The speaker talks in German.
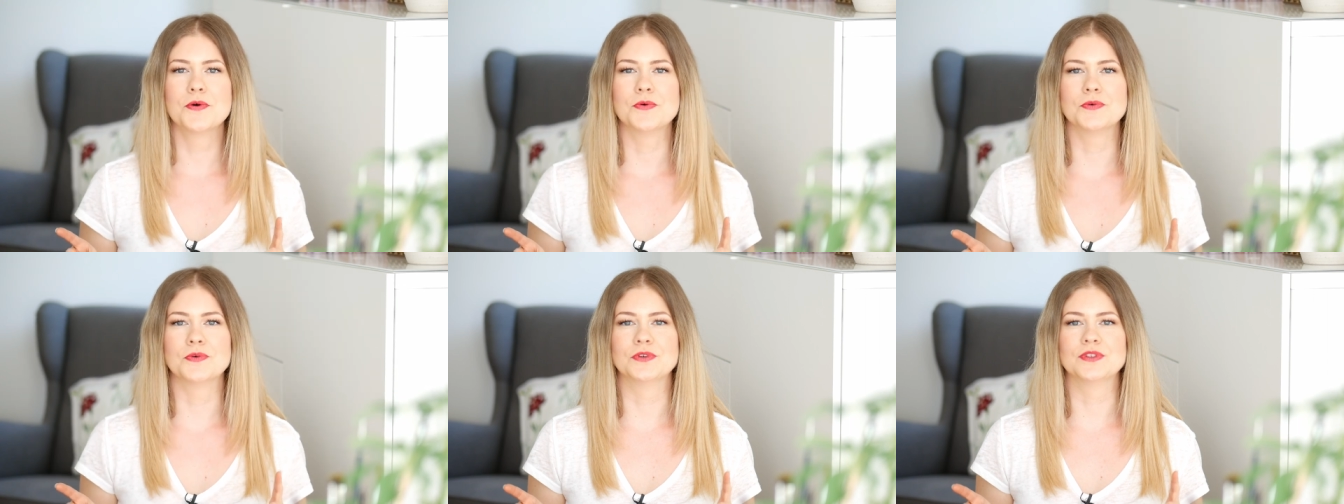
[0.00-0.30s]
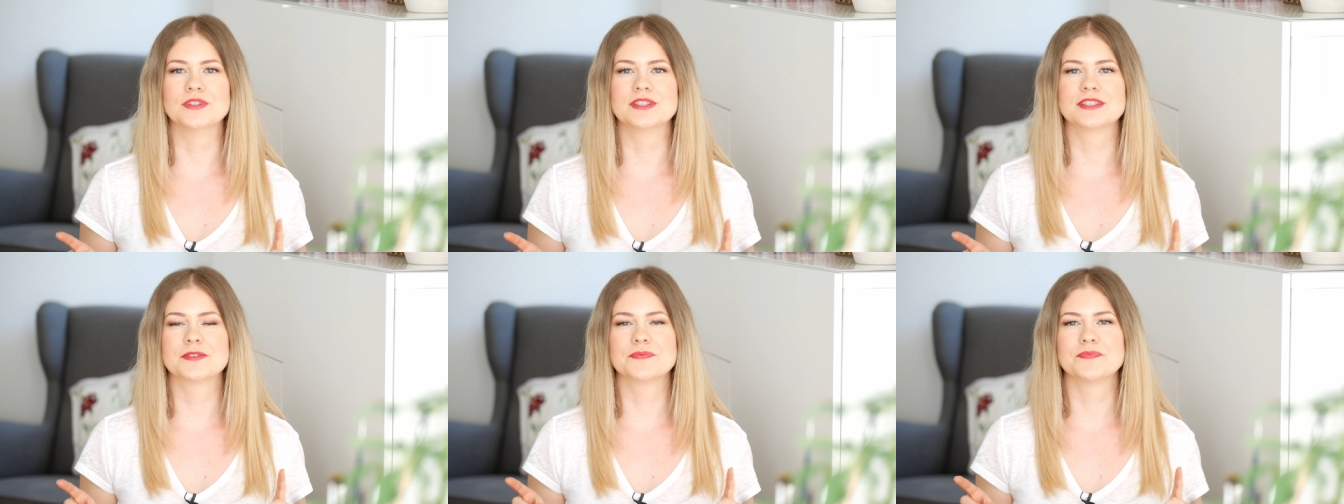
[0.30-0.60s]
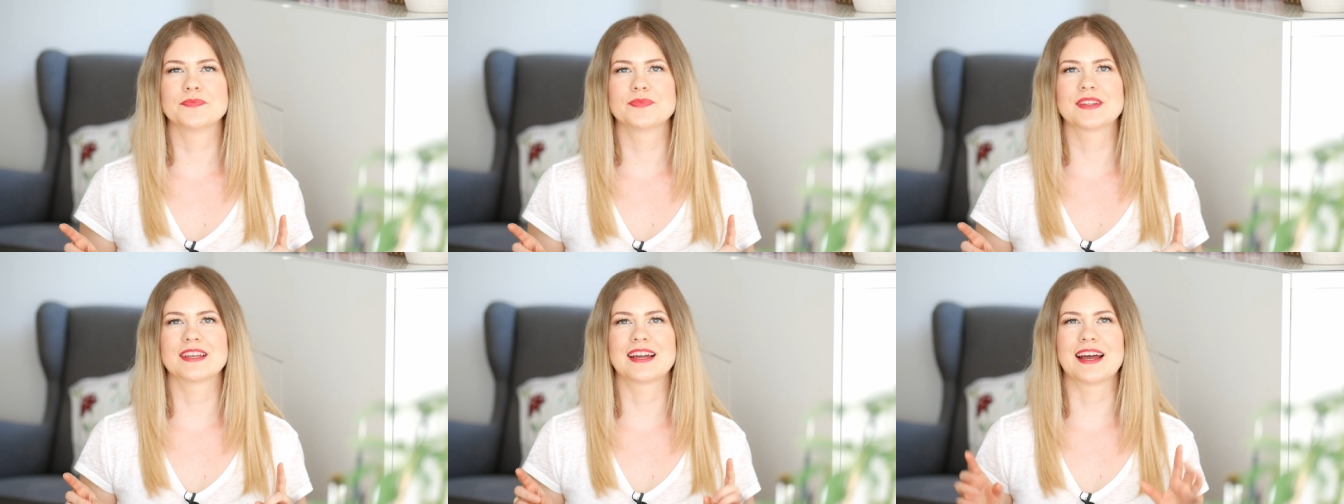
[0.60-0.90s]
Und
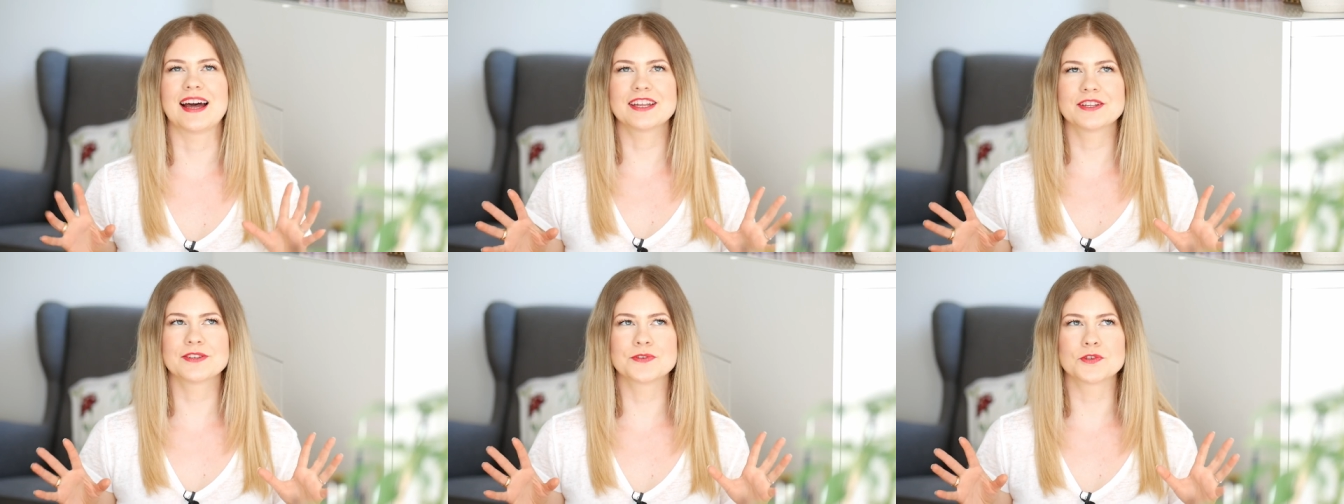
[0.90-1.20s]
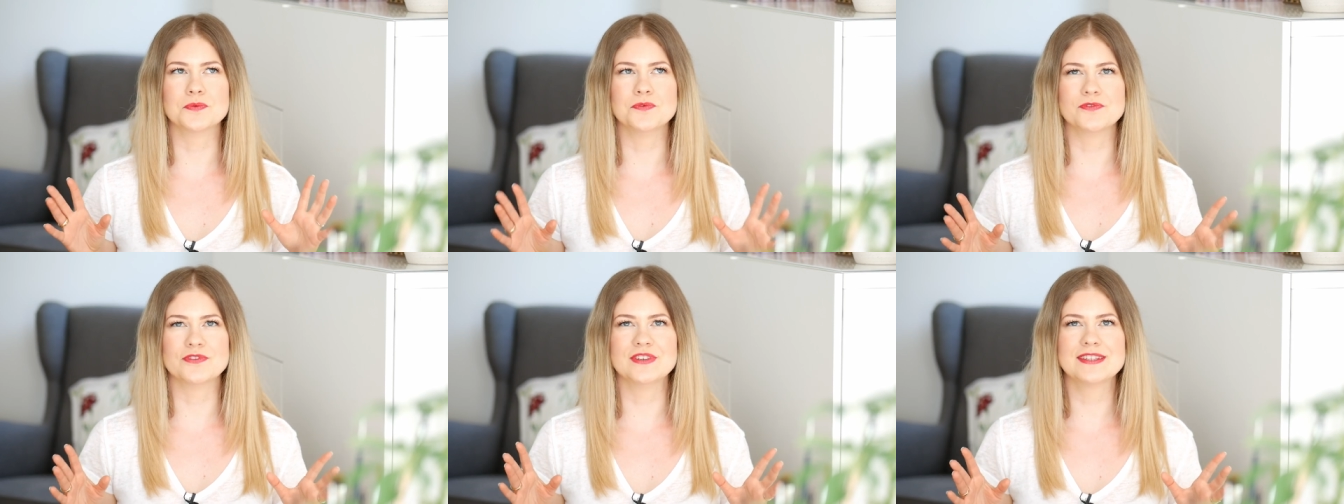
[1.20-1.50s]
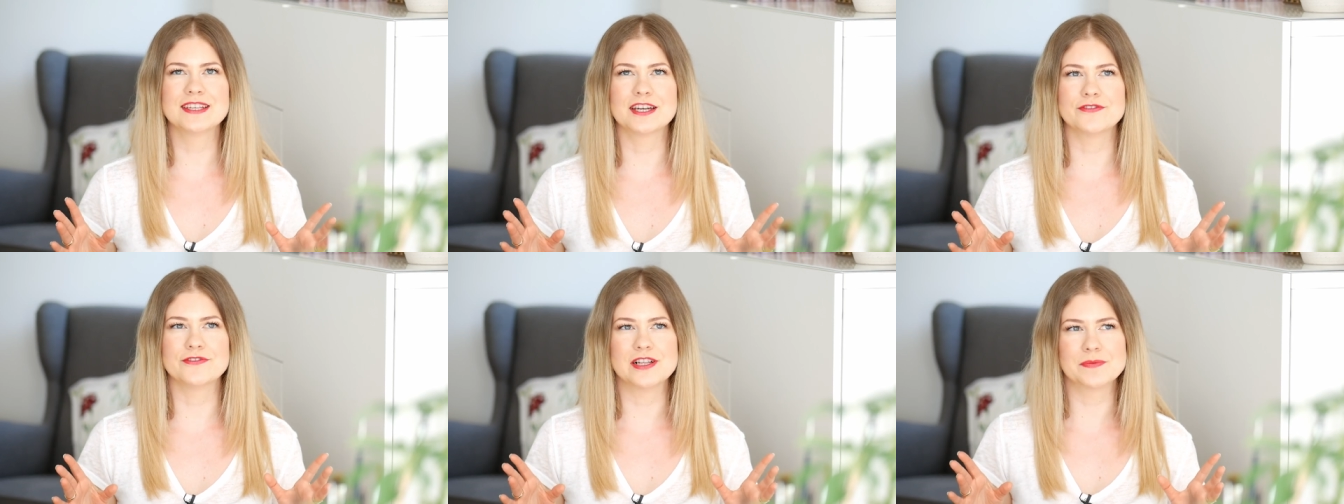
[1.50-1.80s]
Gerade so im
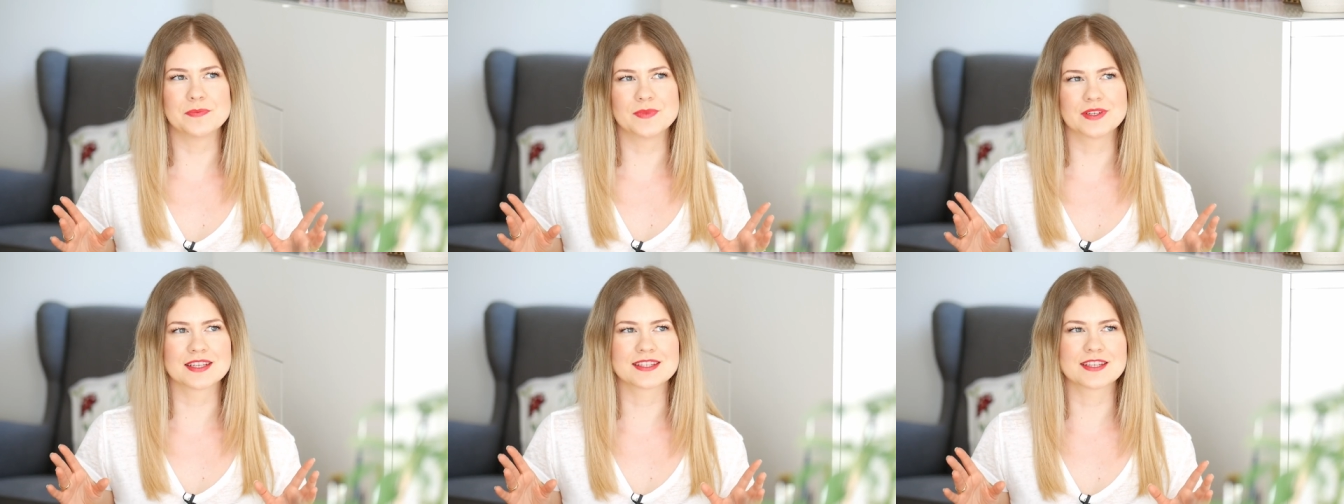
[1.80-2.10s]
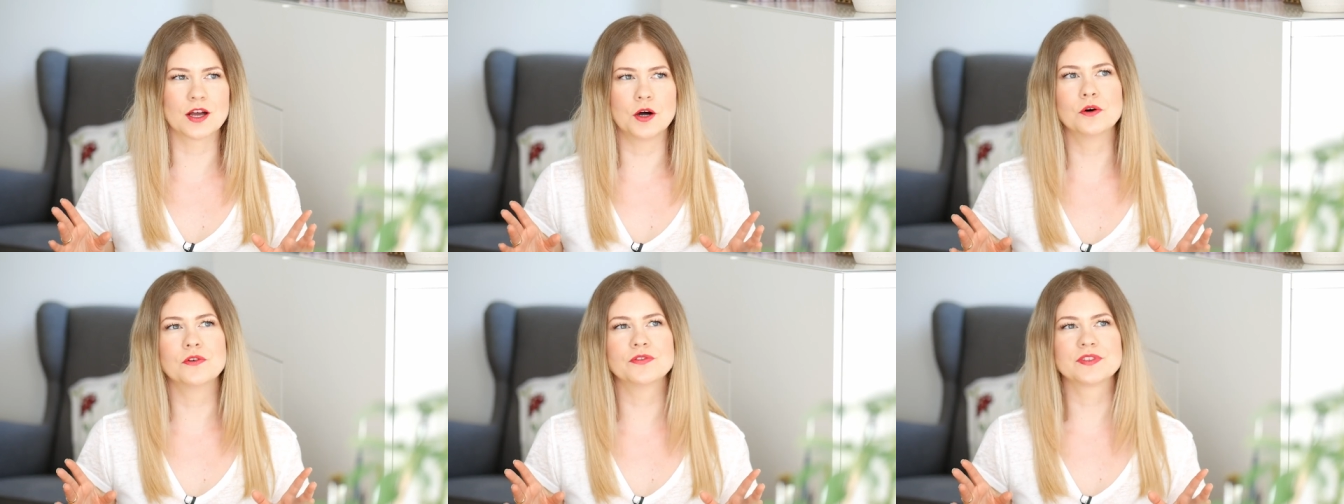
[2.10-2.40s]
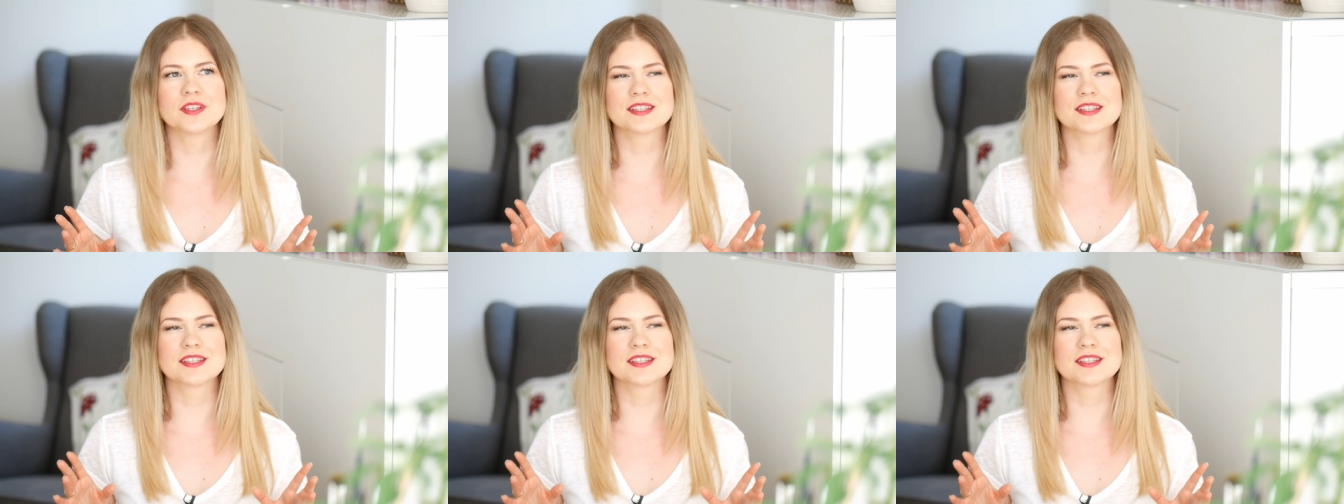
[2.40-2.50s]
Winter fällt mir das auf,